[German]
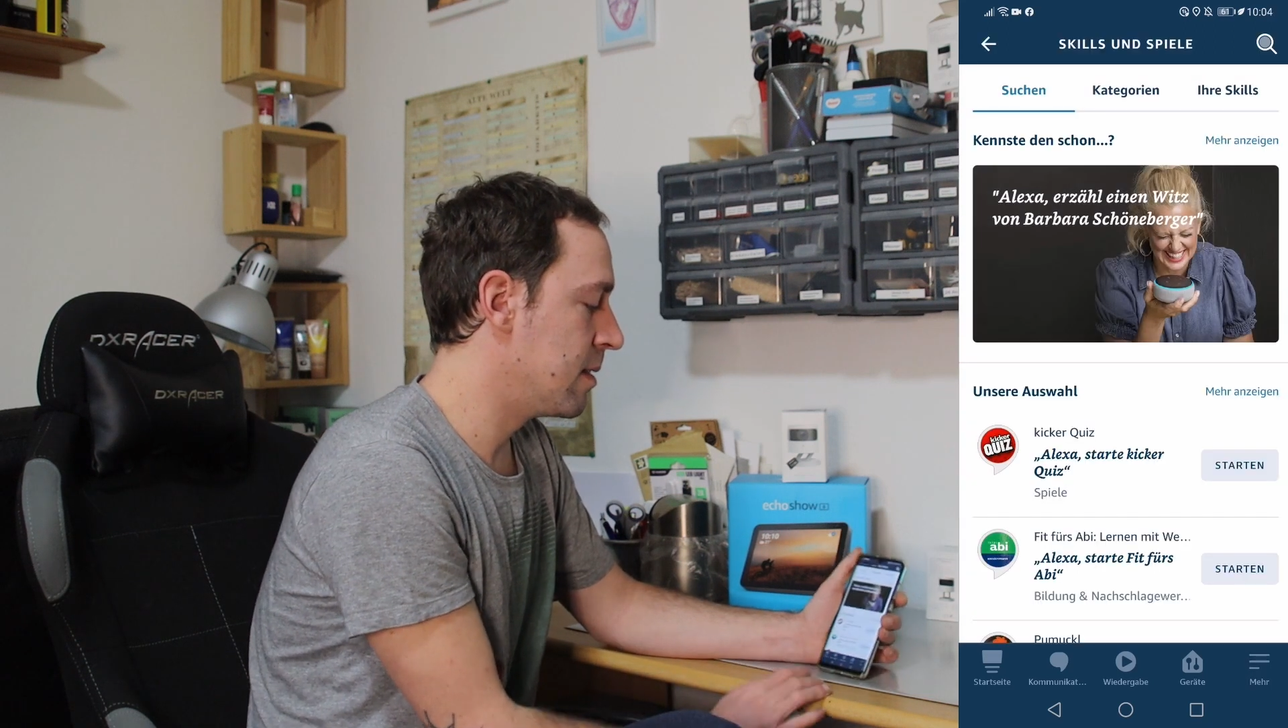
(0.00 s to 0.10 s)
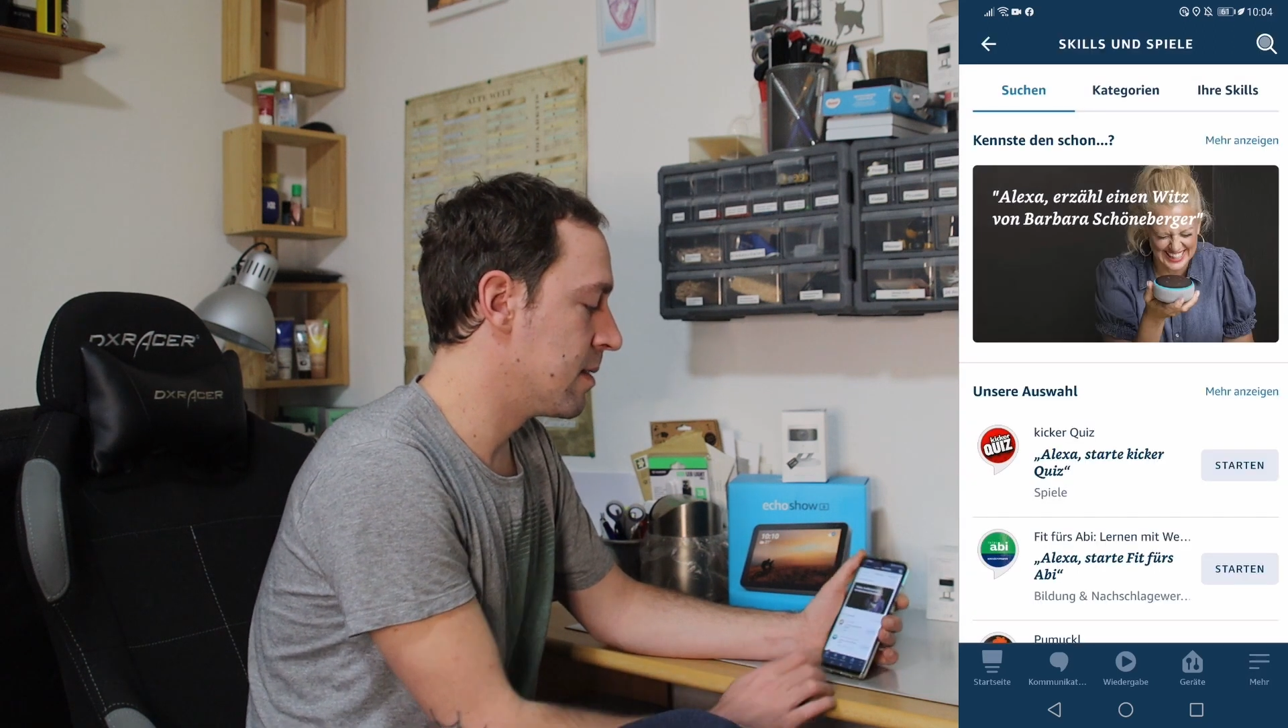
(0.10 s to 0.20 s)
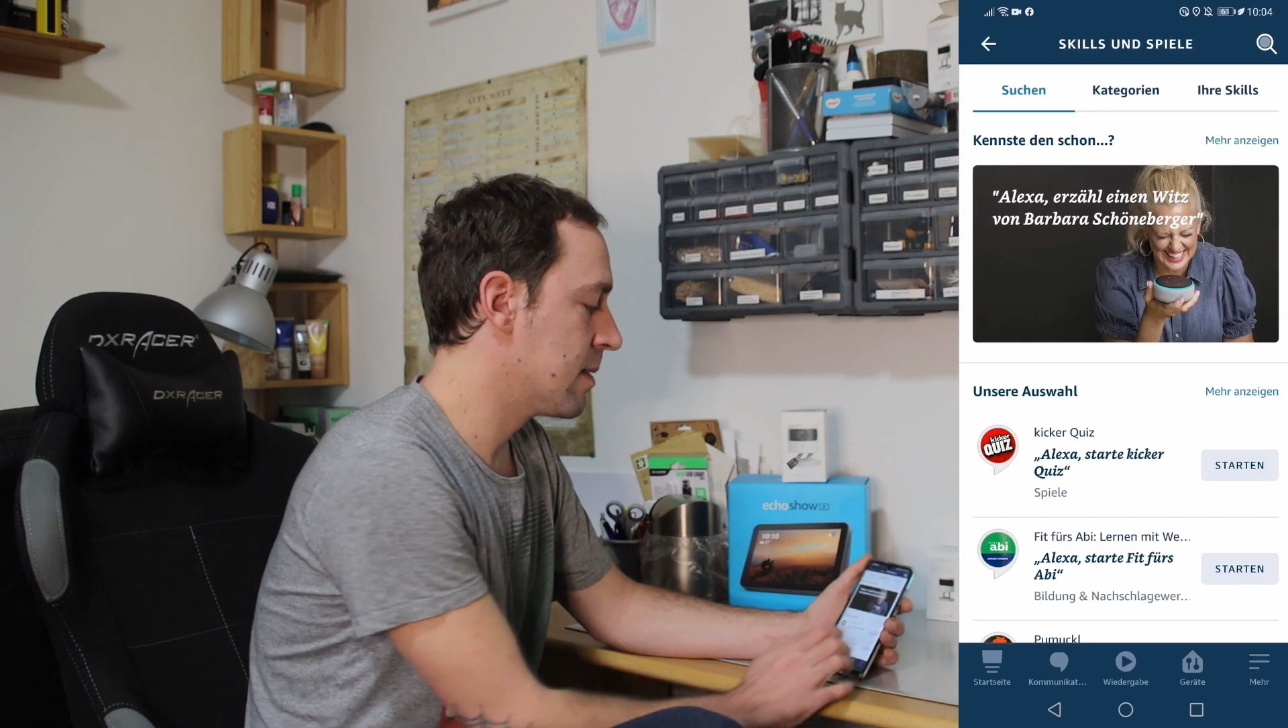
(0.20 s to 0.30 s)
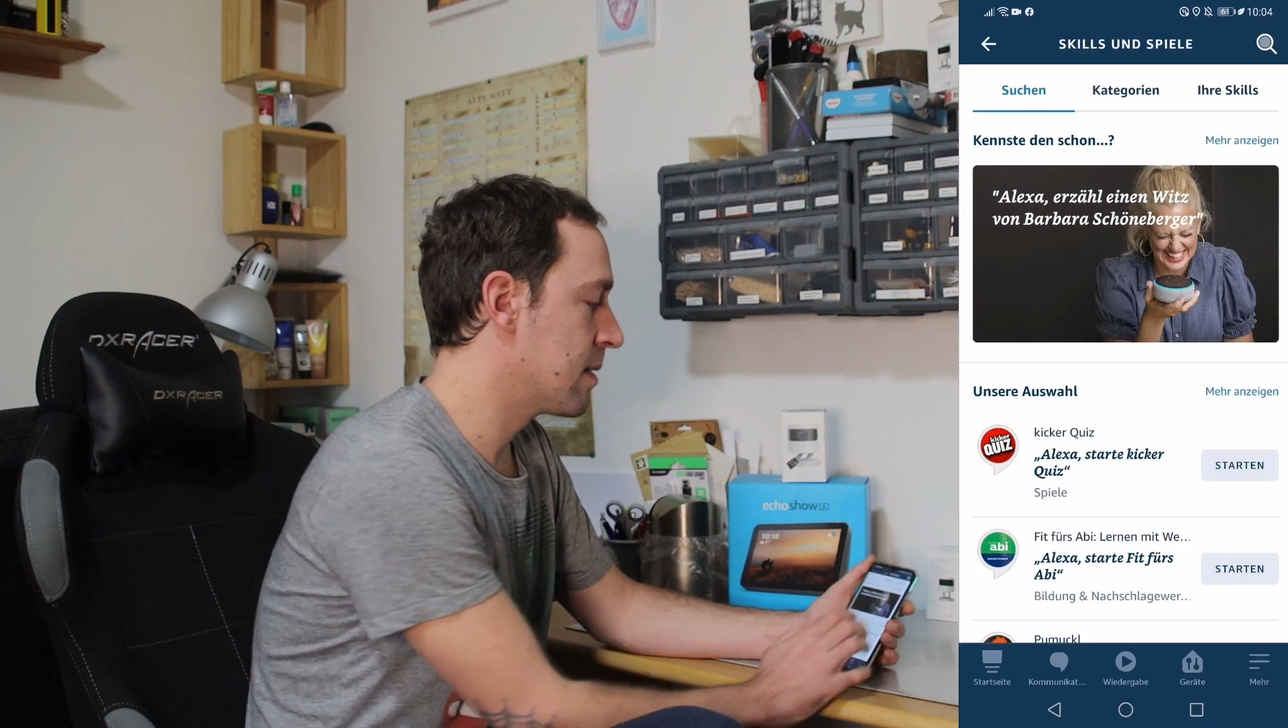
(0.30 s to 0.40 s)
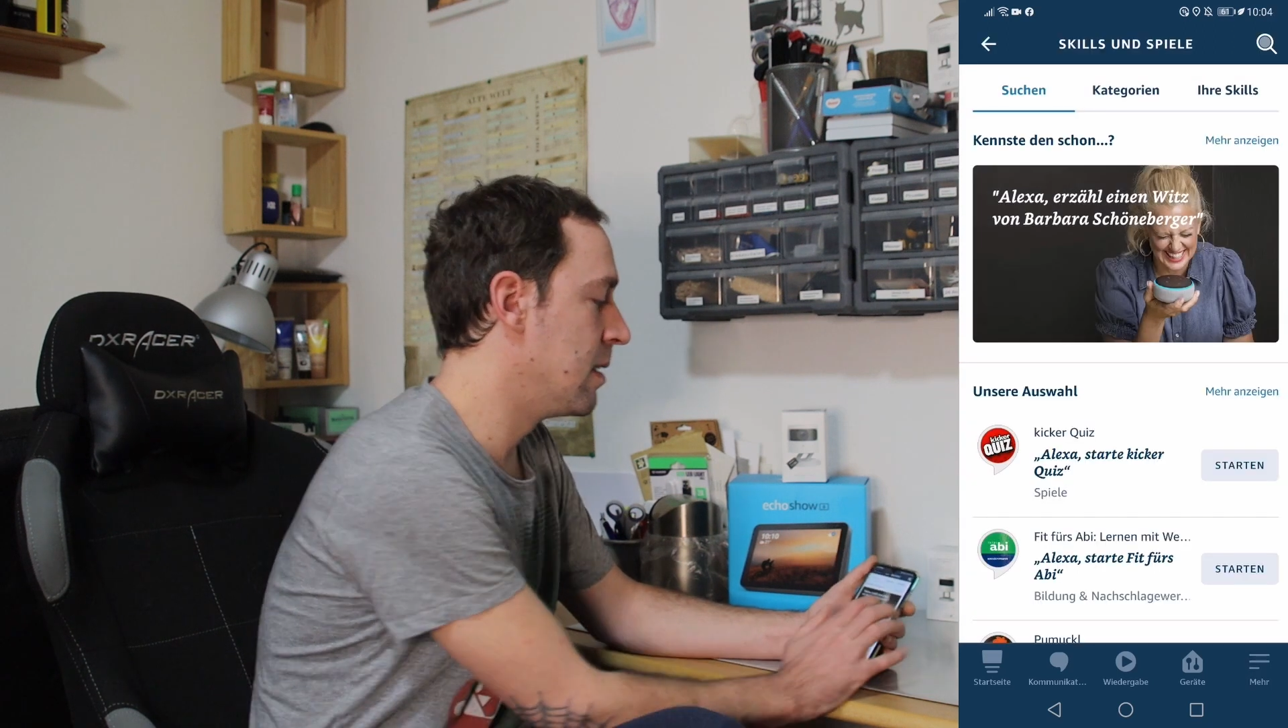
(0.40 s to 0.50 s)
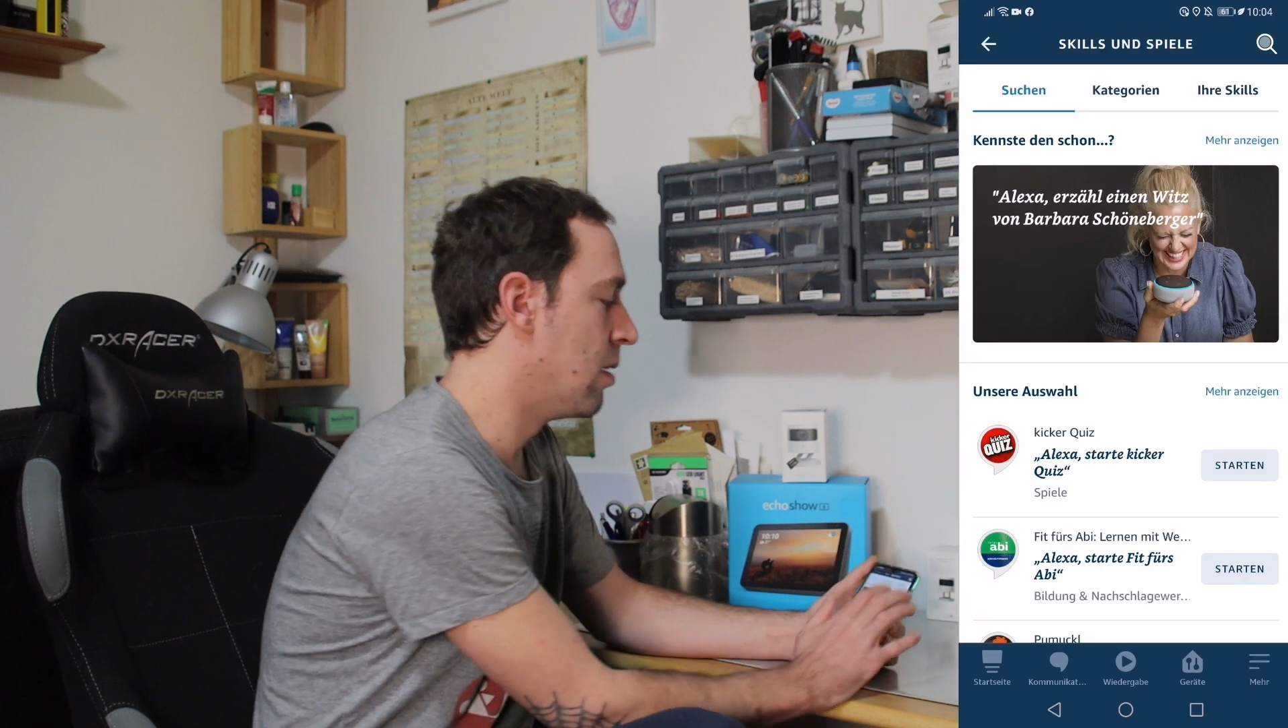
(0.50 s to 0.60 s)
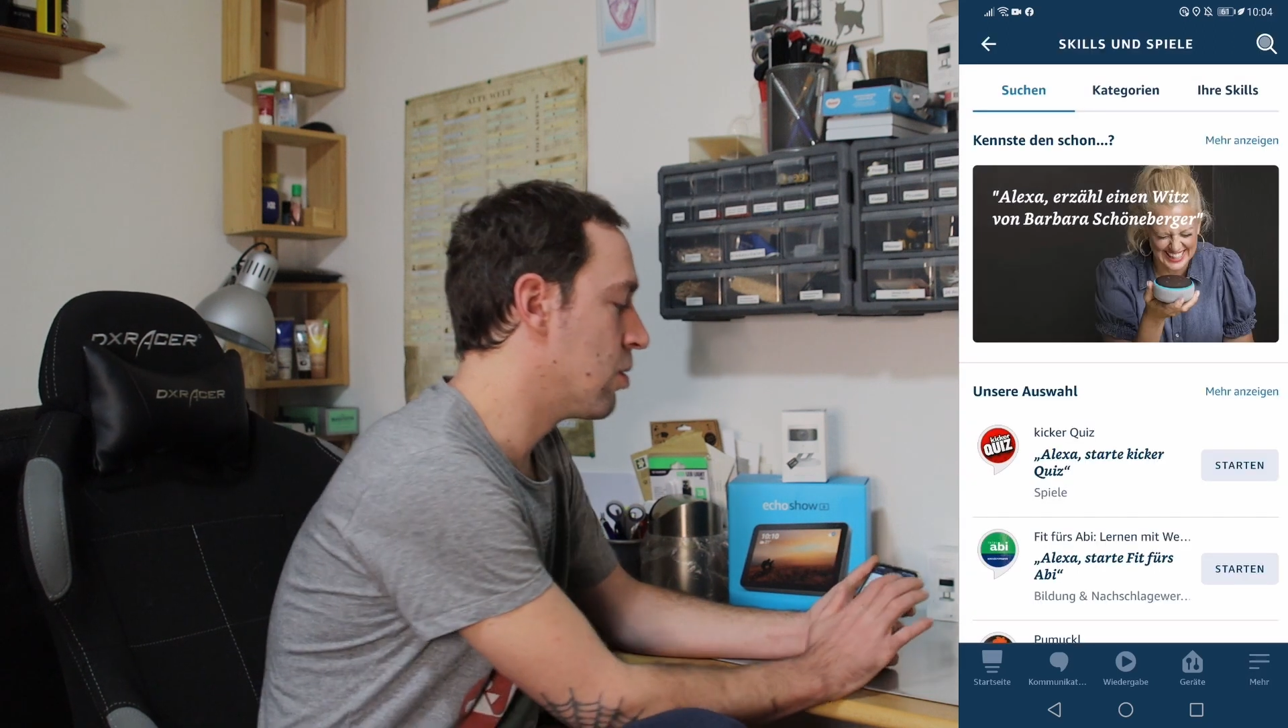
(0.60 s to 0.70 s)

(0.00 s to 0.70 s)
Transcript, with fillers: diesen Skill